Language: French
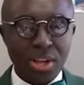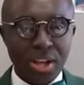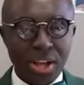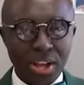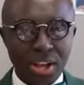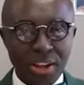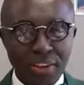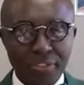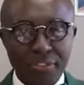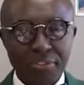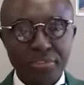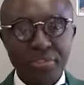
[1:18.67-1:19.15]

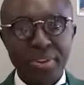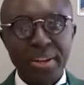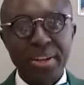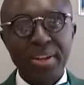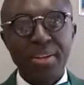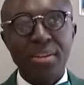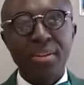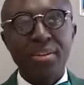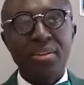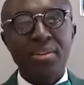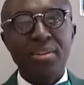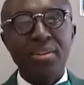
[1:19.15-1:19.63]

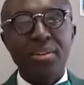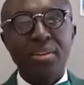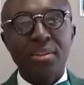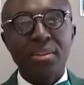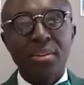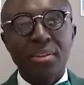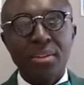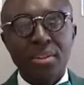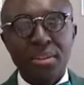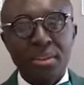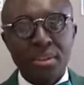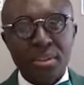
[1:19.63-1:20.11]
afin
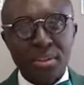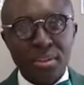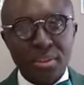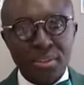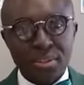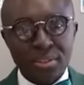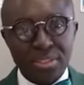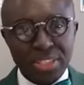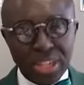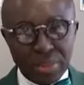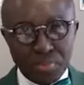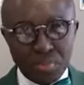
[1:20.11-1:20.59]

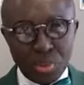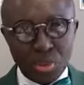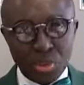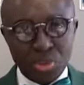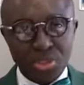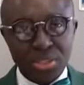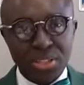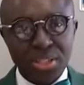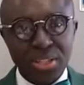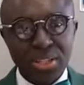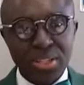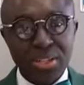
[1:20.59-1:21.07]

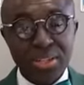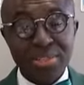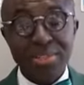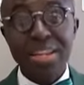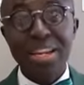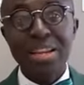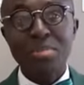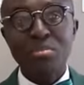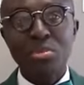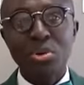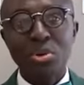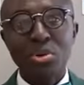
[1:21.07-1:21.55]
d'apporter des
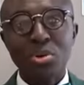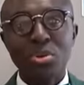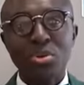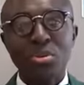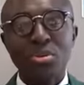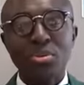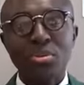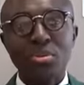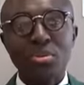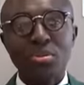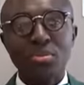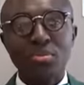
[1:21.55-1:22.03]
éléments
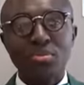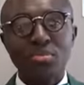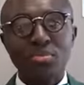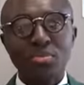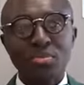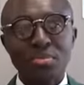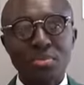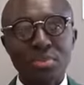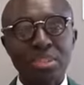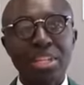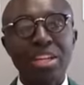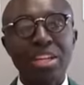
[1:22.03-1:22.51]

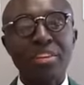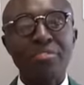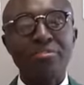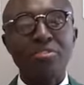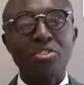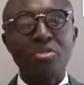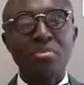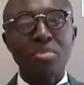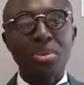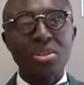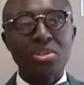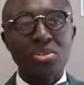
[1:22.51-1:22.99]

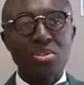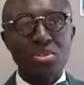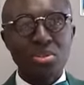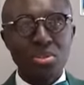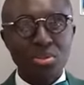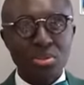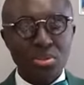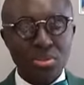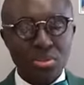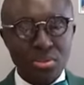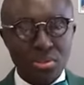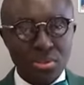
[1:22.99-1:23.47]

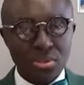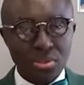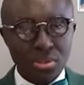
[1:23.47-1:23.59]
d'information